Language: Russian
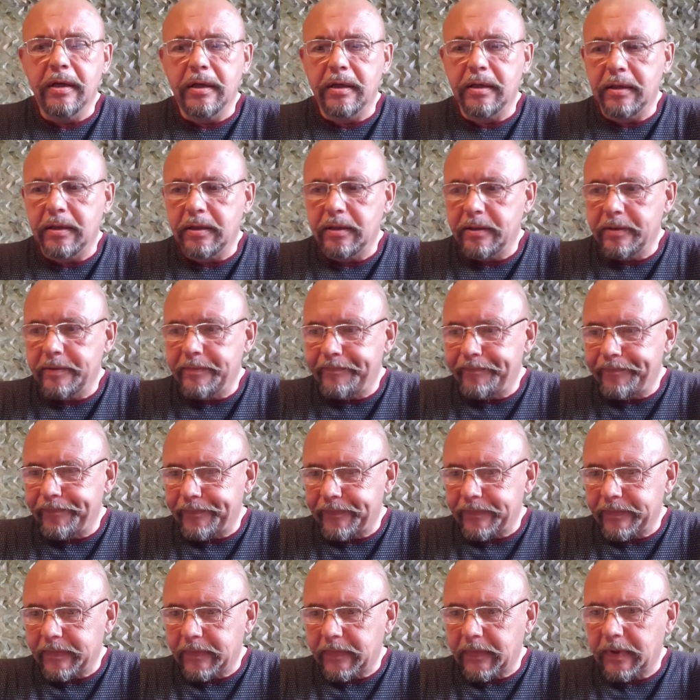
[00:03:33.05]

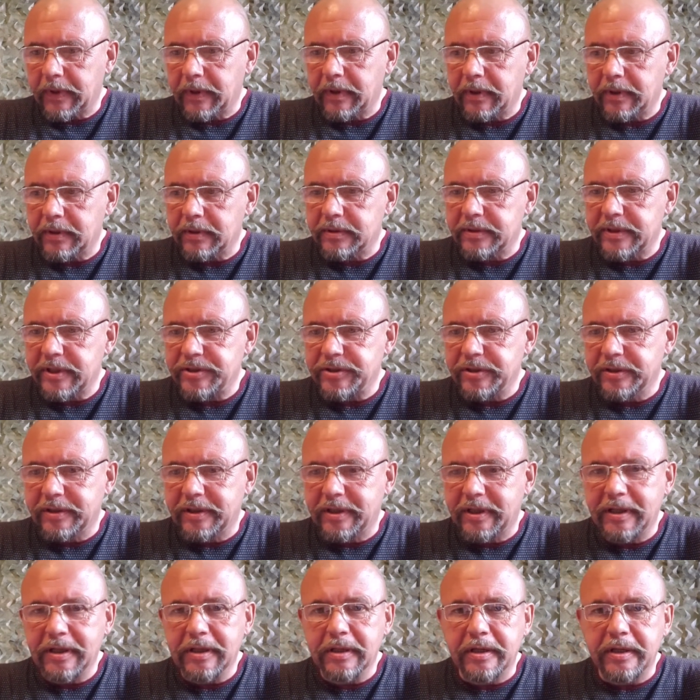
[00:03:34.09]
эм,
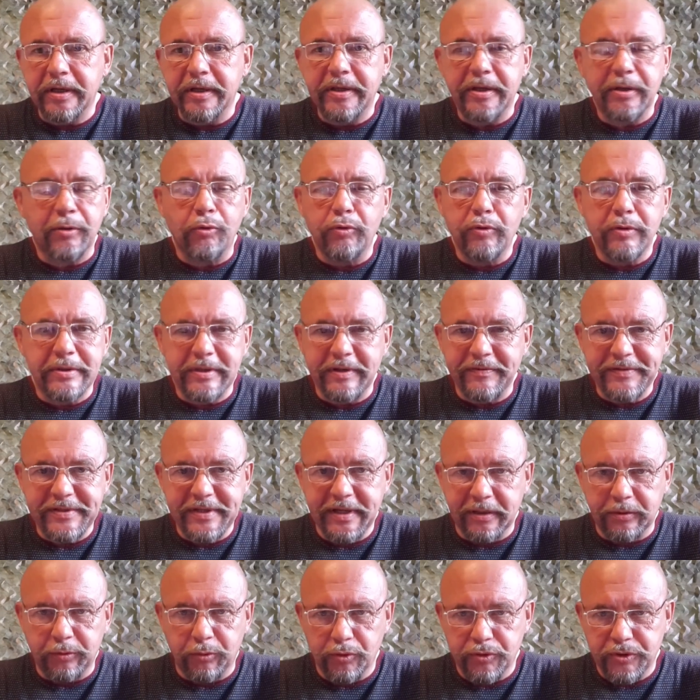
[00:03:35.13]
значит, критикуют со
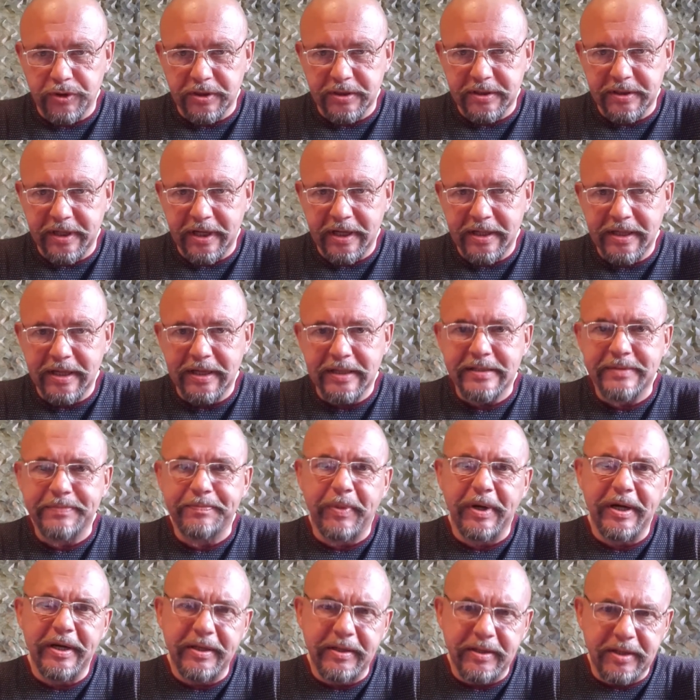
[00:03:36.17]
всех точек зрения, с
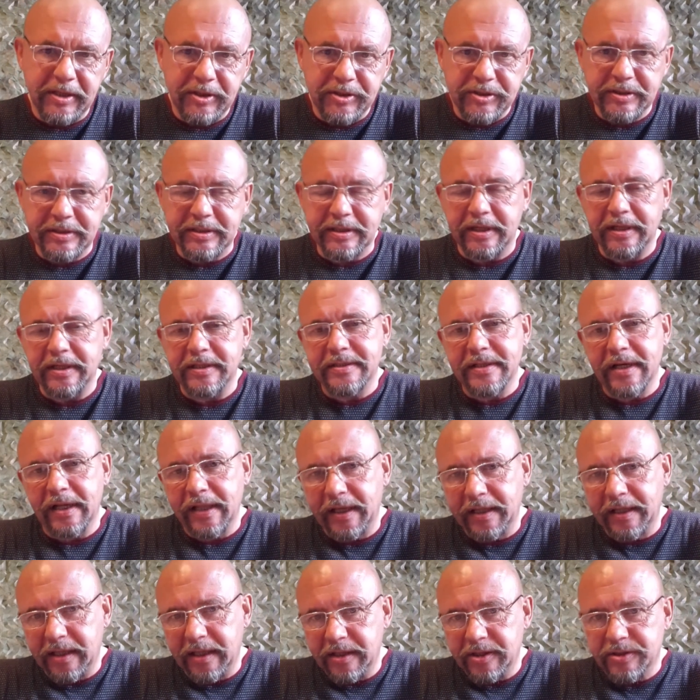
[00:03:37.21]
политической,
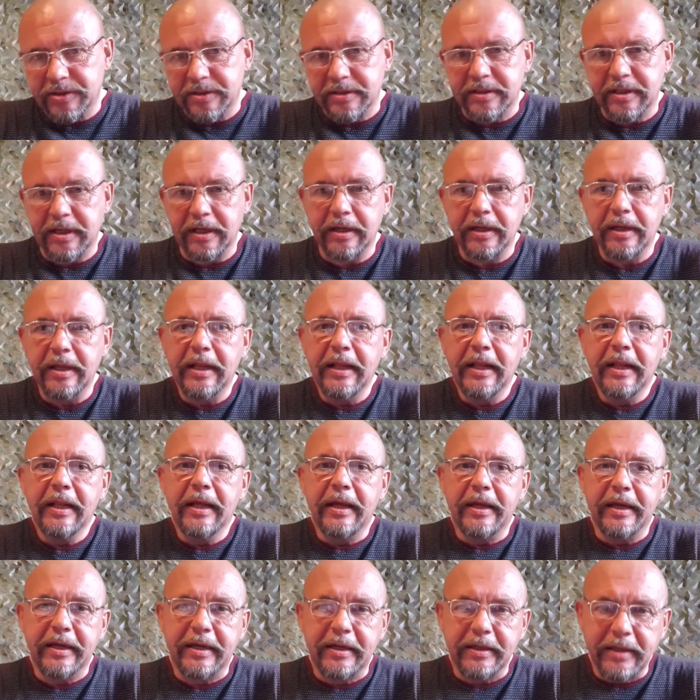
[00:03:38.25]
идеологической,
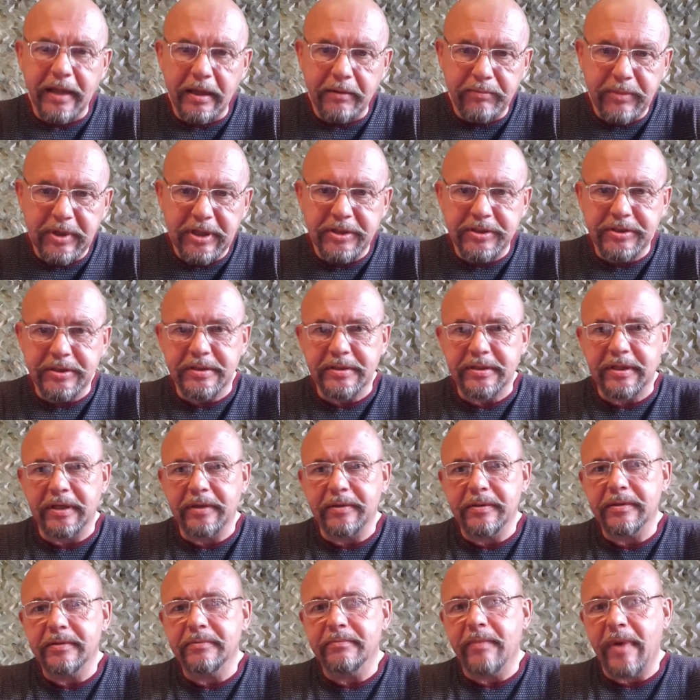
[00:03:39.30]

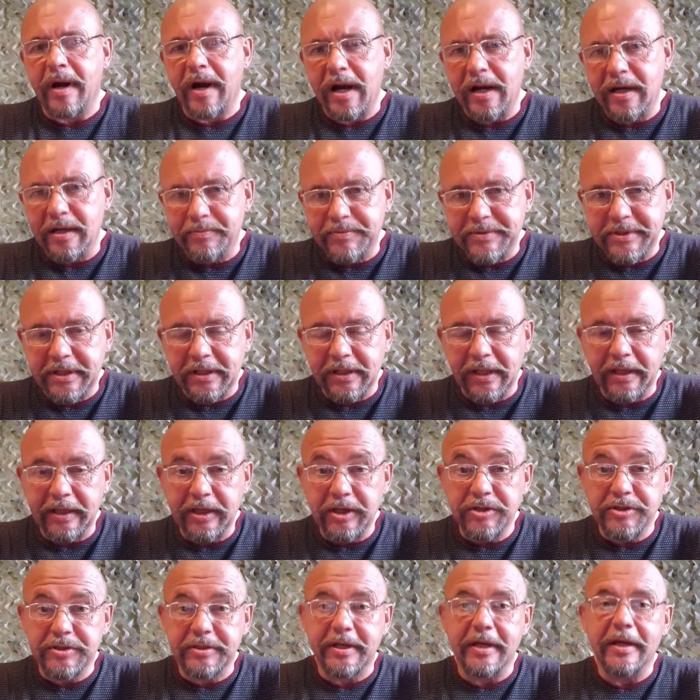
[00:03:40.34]
экономической,
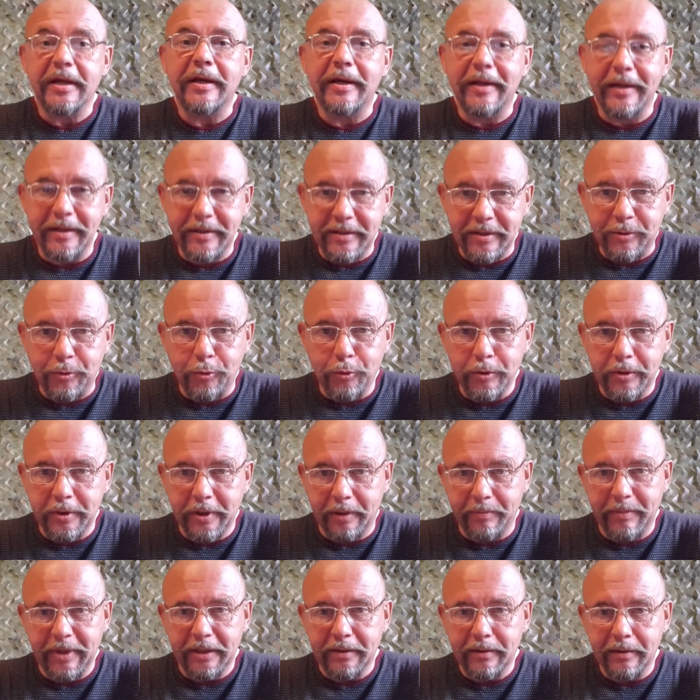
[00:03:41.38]
морально-психологической.
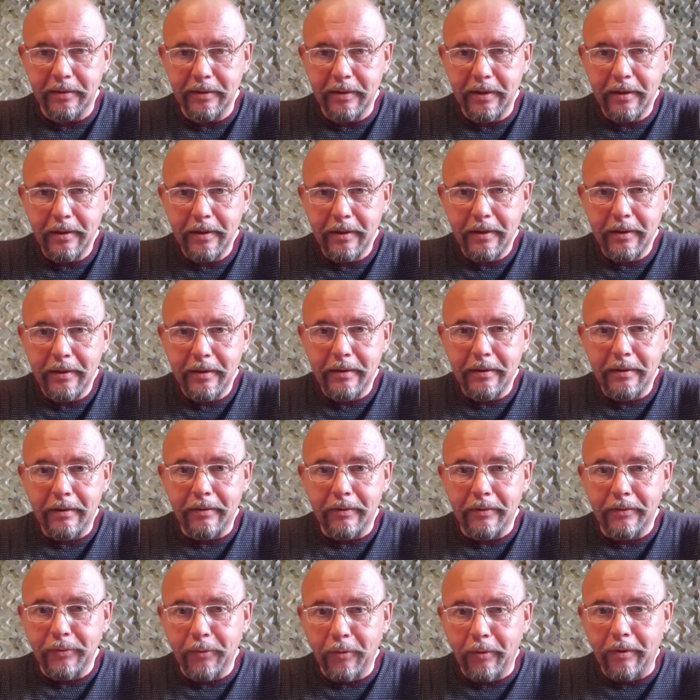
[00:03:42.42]
Критикуйте, ребят.
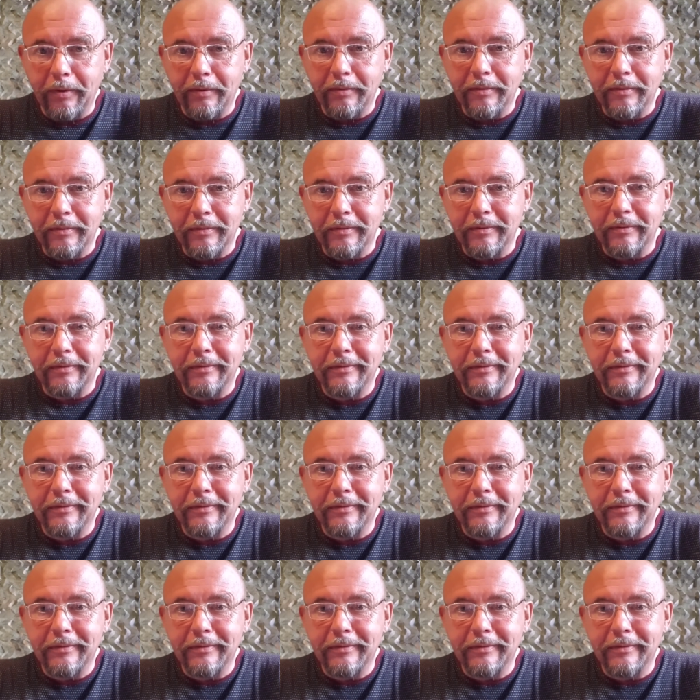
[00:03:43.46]
Но